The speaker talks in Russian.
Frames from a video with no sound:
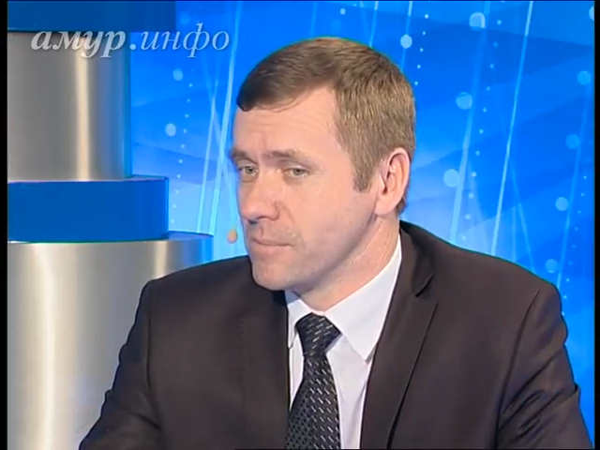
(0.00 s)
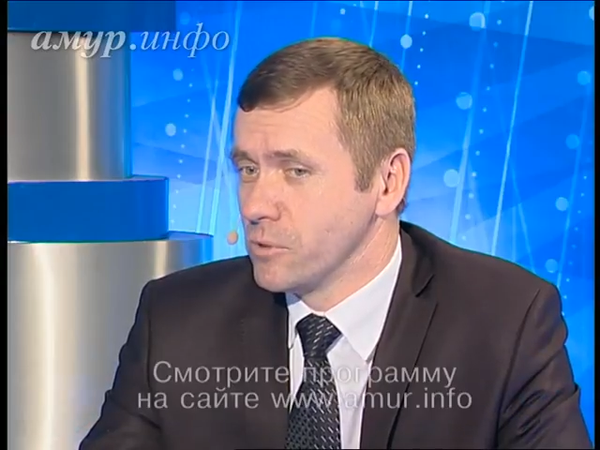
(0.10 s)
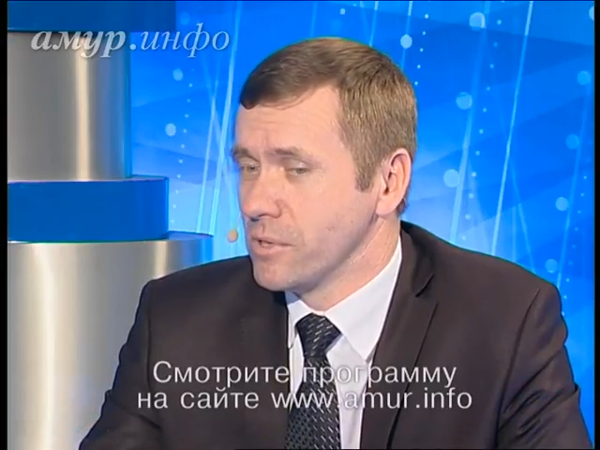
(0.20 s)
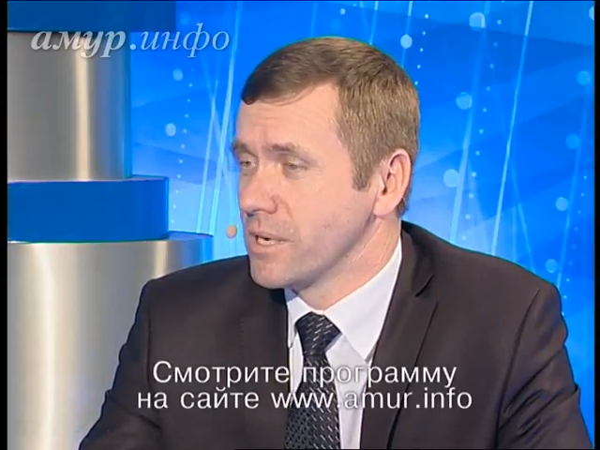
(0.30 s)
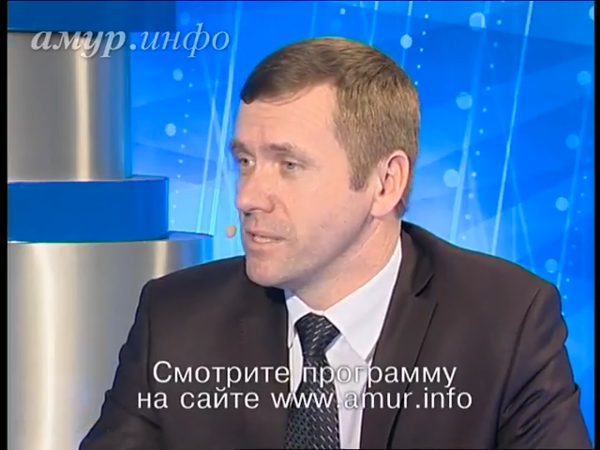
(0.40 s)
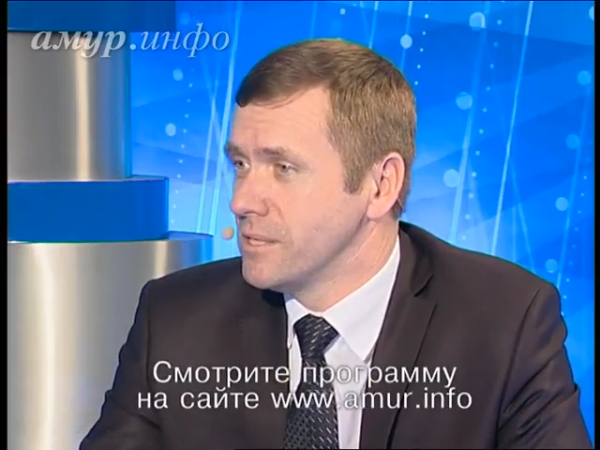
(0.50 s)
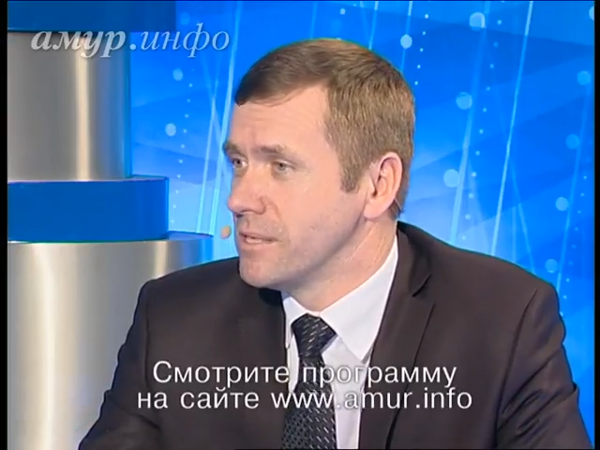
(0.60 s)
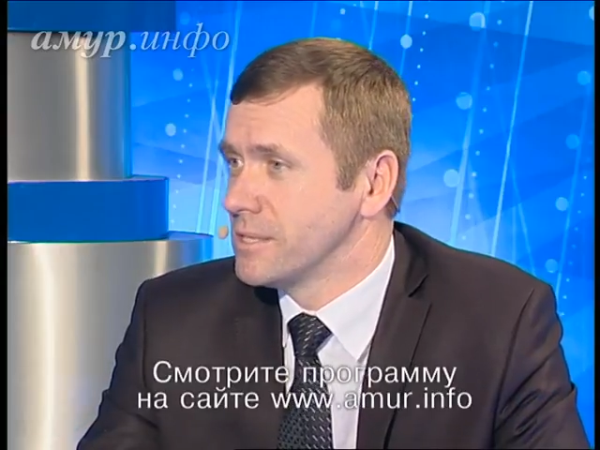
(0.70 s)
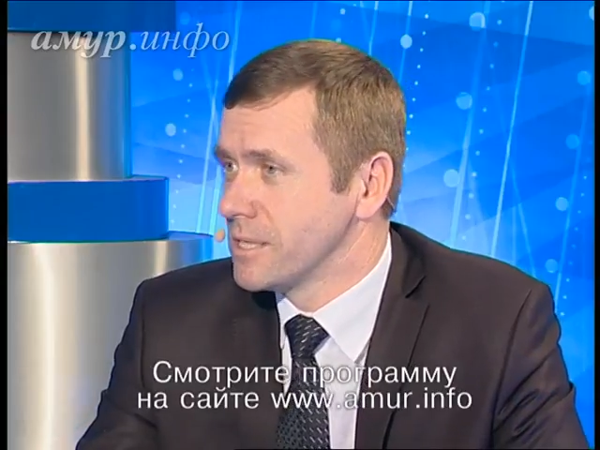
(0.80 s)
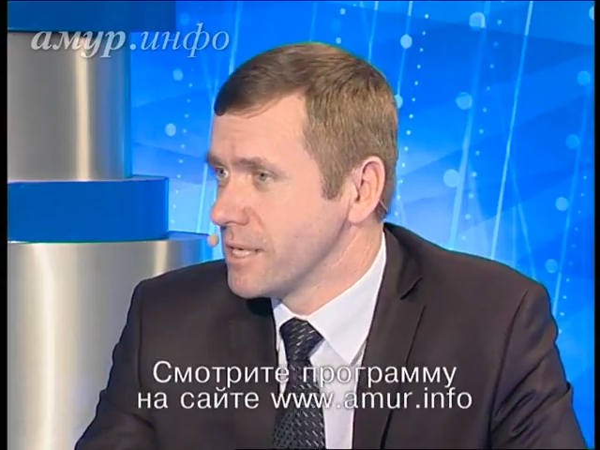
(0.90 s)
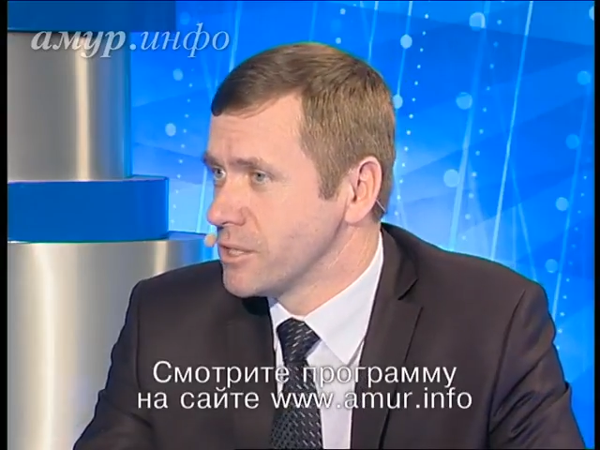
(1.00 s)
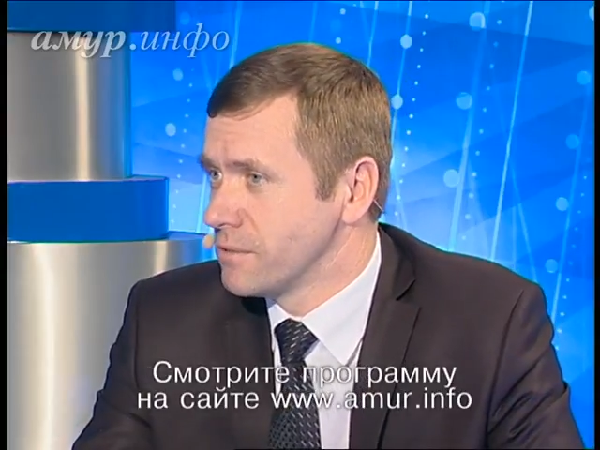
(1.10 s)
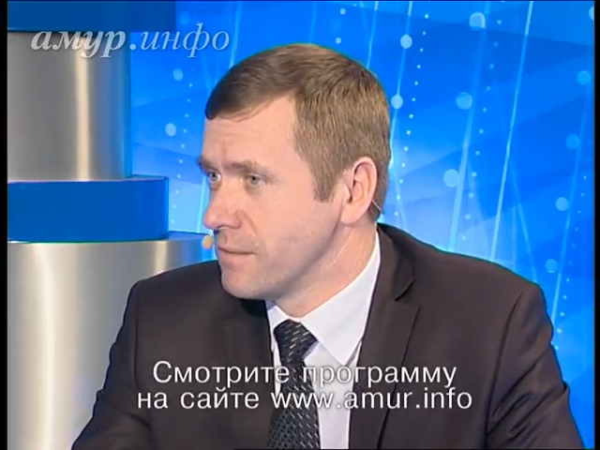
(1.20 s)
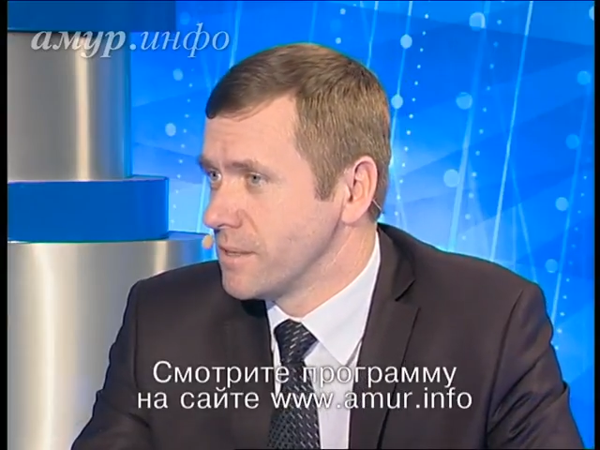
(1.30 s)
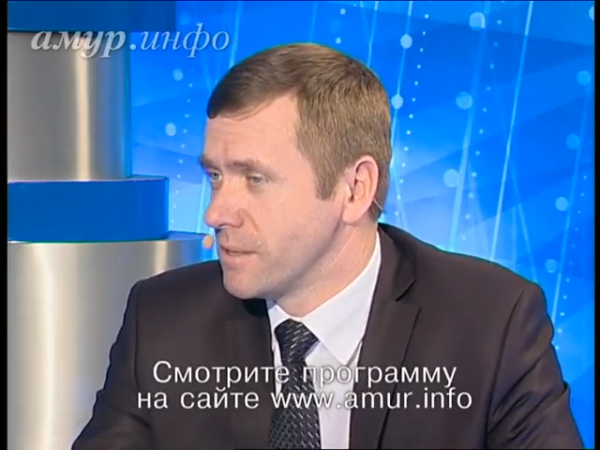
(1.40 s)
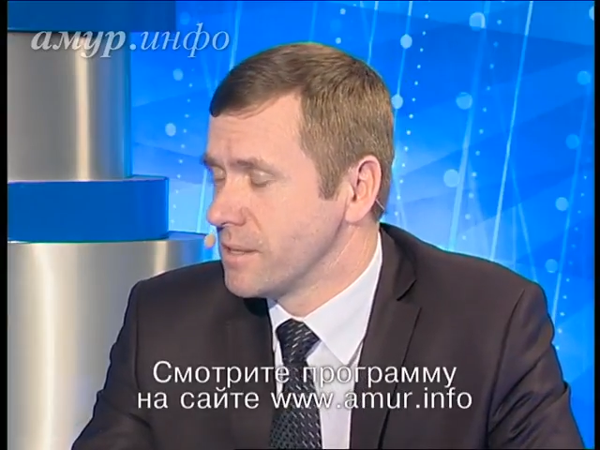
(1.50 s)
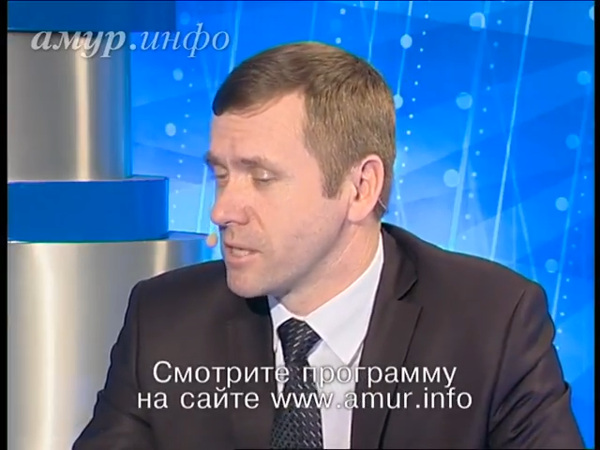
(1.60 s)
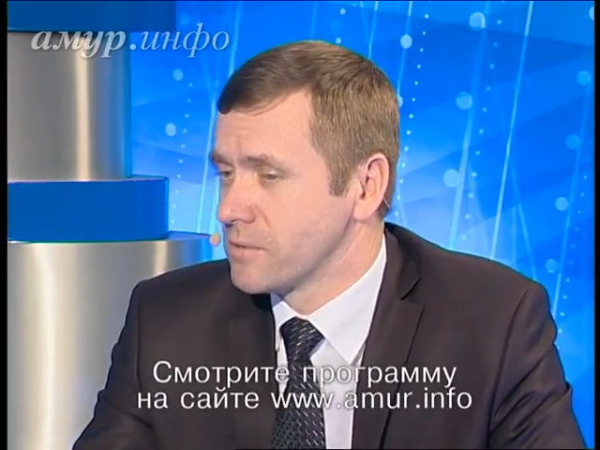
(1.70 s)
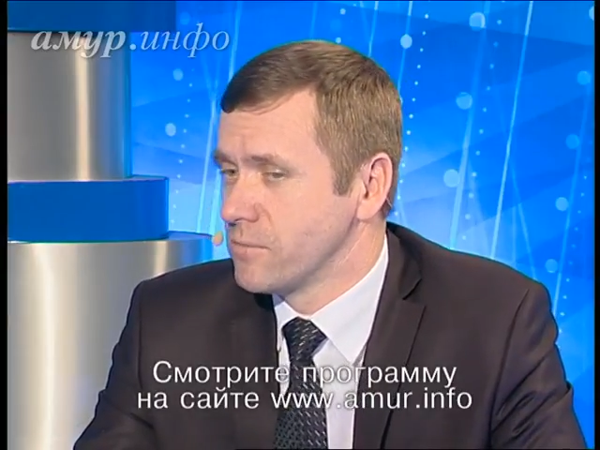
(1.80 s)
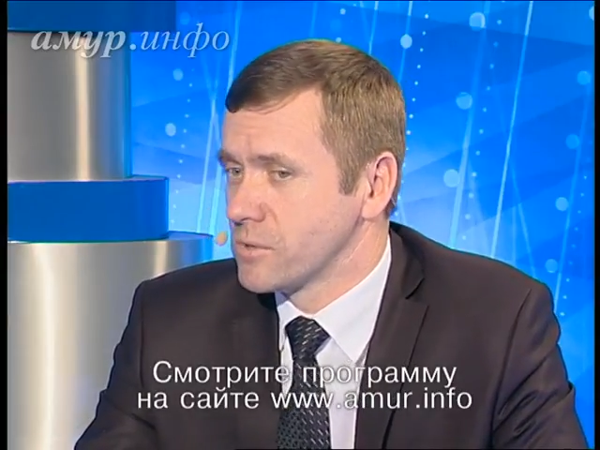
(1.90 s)
многие родители заканчивали
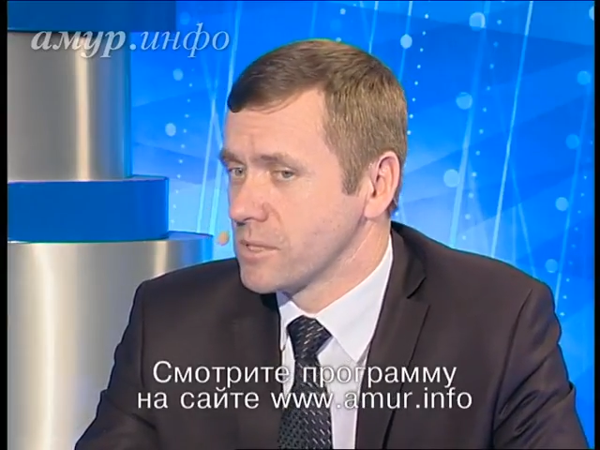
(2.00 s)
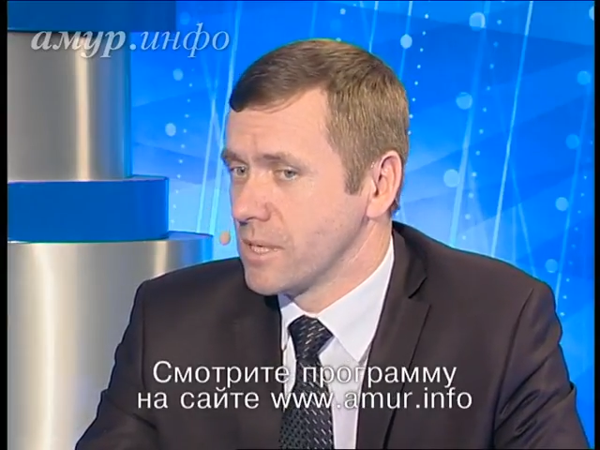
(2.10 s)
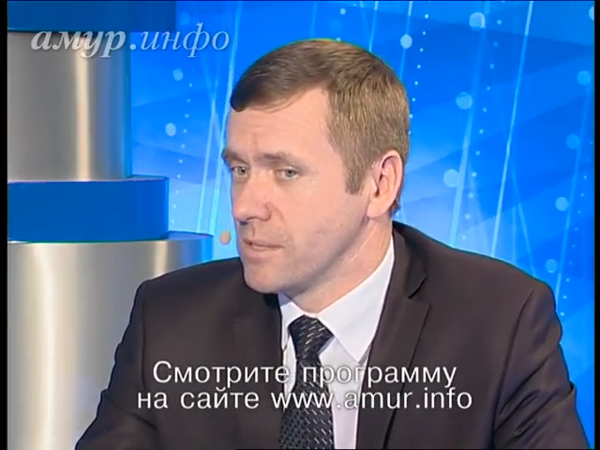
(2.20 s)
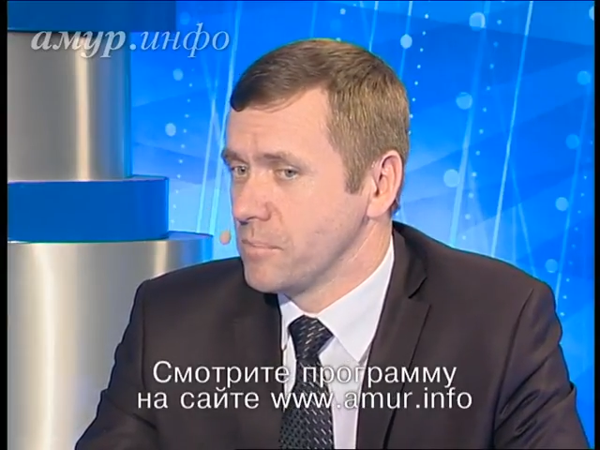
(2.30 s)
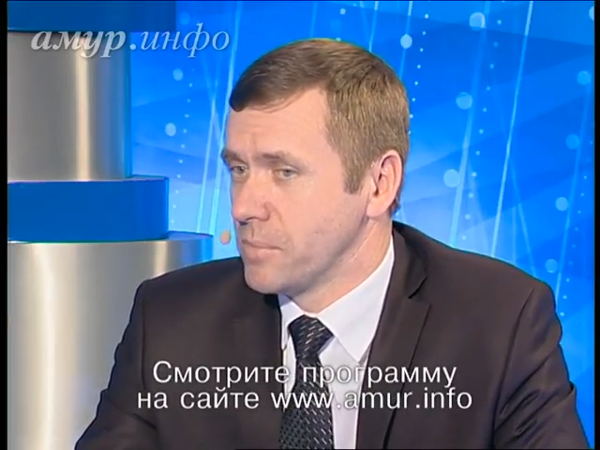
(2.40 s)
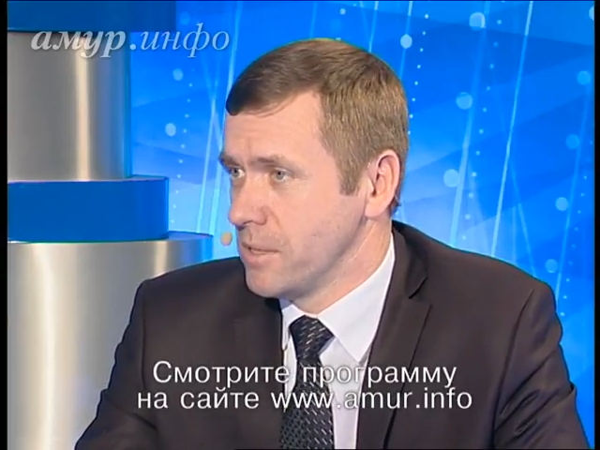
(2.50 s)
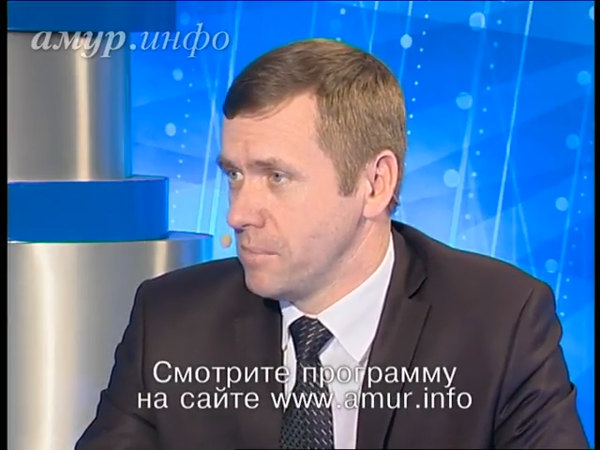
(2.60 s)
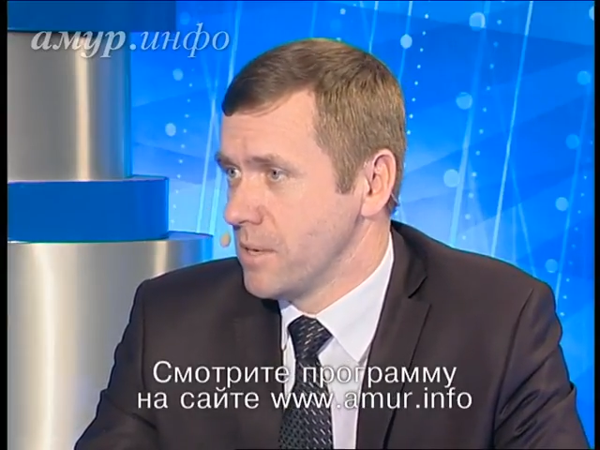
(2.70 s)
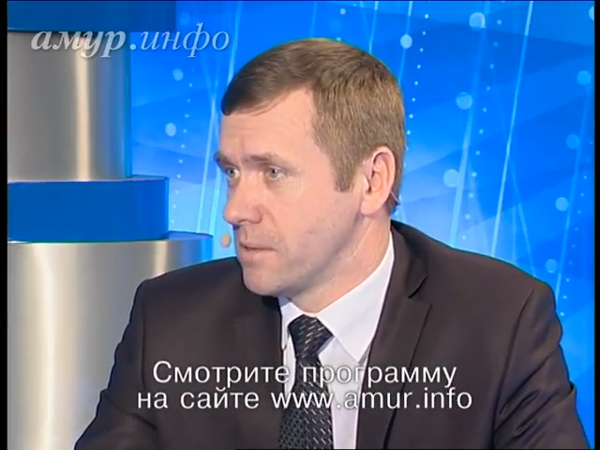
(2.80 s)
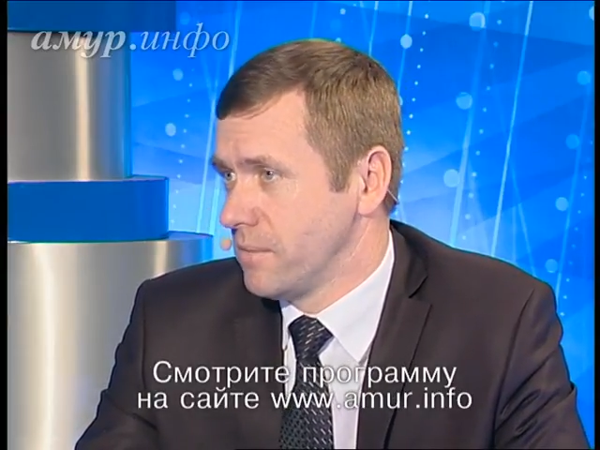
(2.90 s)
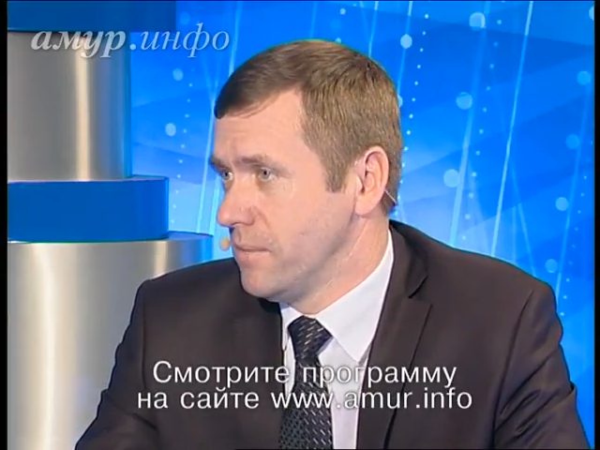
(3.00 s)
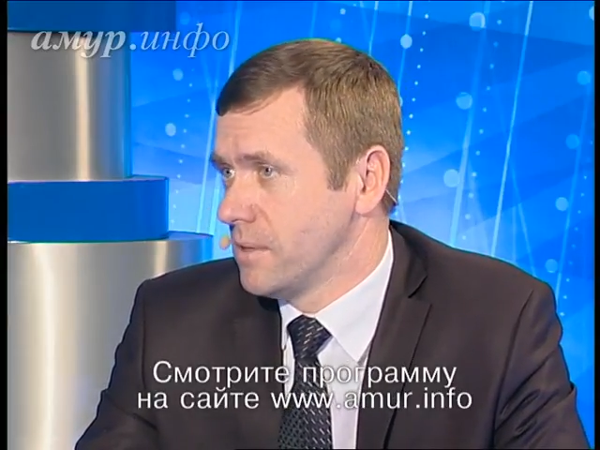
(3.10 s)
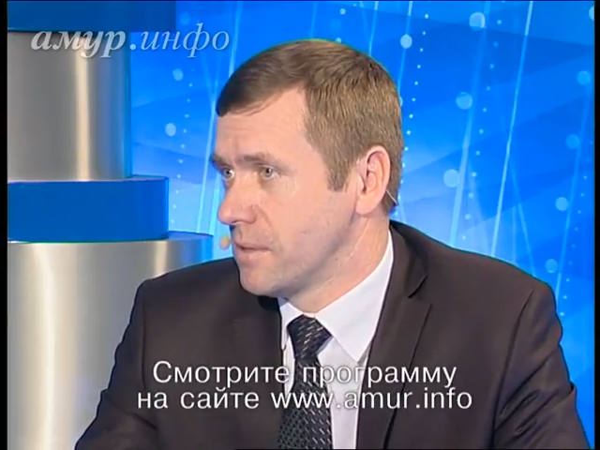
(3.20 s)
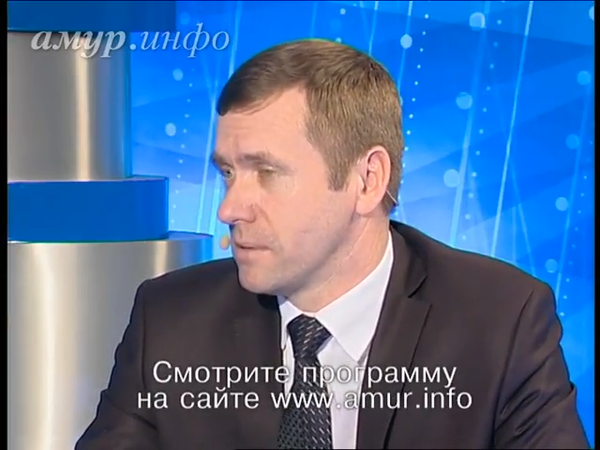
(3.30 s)
наш вуз, они понимают и видят